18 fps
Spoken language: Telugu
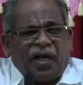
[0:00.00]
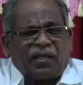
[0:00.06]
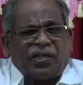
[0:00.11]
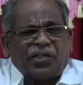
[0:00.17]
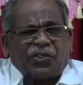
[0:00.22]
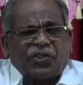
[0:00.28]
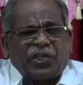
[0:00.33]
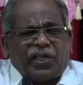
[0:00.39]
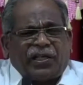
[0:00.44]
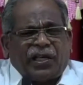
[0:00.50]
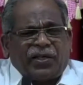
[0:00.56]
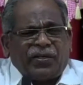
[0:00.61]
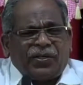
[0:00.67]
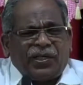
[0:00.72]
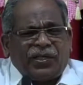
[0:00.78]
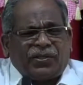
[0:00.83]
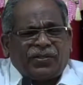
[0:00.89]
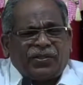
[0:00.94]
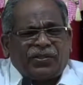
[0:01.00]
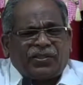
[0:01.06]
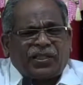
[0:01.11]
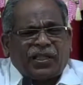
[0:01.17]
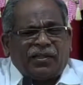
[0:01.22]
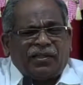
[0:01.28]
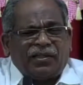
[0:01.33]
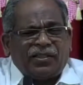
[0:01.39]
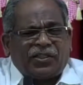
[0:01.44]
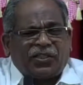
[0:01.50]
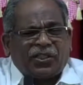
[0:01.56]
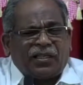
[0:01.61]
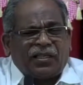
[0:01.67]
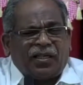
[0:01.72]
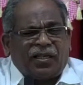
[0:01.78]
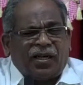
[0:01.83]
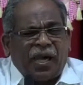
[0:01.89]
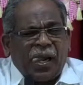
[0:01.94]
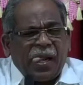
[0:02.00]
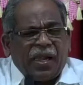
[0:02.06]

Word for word: అరక్షకులు నీకు చెల్లించరా